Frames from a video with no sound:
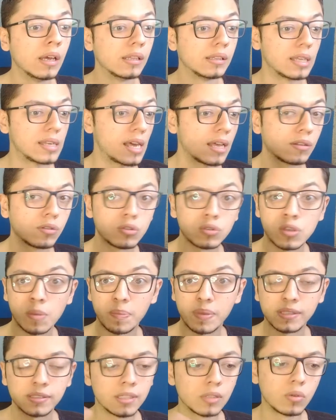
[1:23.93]
Tenían 12
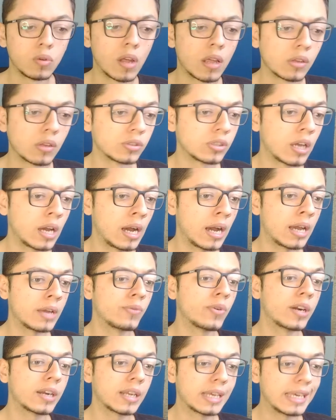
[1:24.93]
EPs titulados
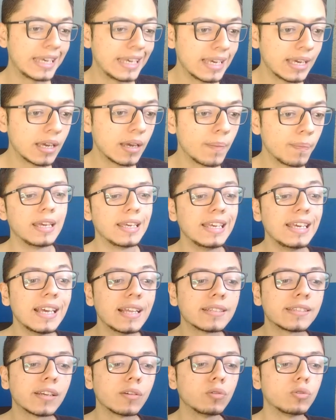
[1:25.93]
Hierarchy, y
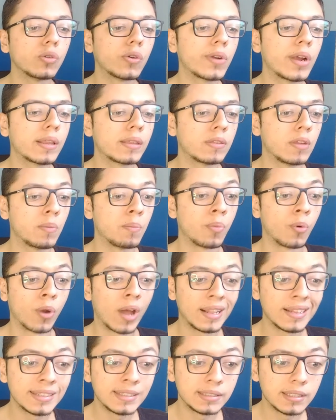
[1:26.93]
el segundo era
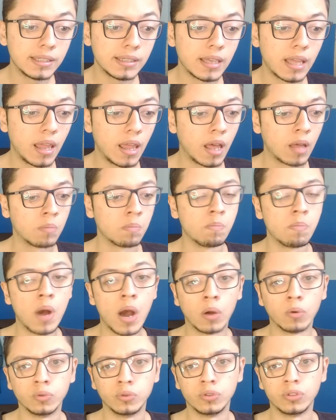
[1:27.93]
Temporality
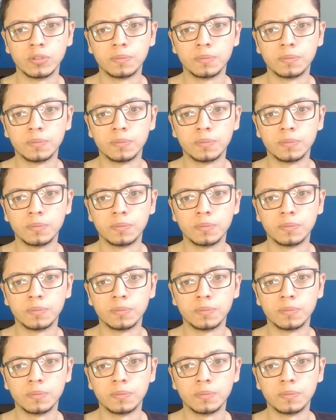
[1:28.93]
Unbound.